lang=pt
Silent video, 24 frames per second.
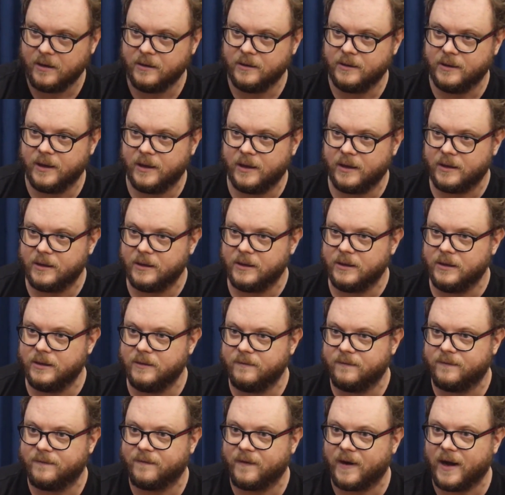né? E
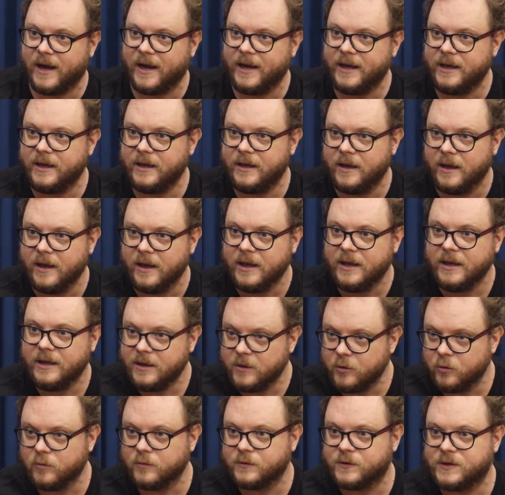ah, vai, sim, vai
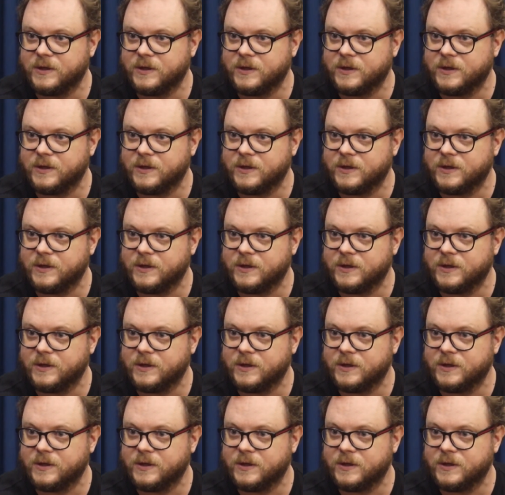dominar.